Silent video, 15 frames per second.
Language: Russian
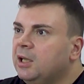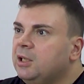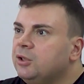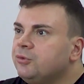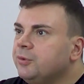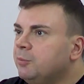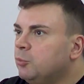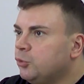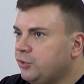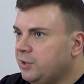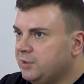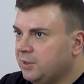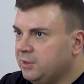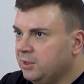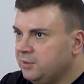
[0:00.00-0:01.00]
Лишь вы
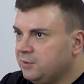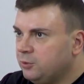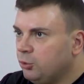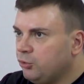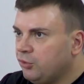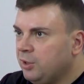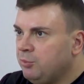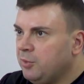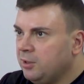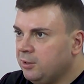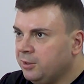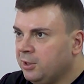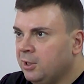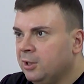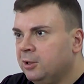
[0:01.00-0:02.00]
можете задать точные
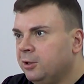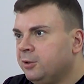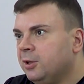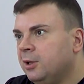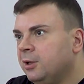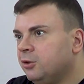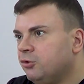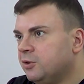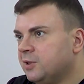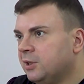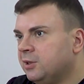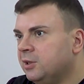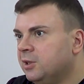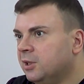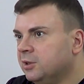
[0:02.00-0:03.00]
метрики и критерии
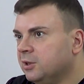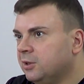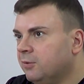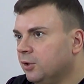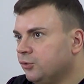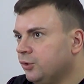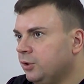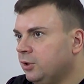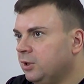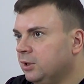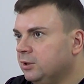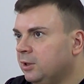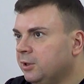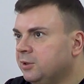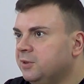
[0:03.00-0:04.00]
частоты данных в вашей
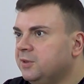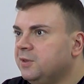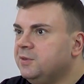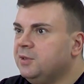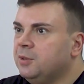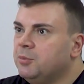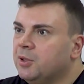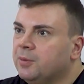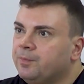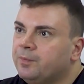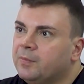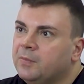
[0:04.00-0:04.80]
конкретной системе.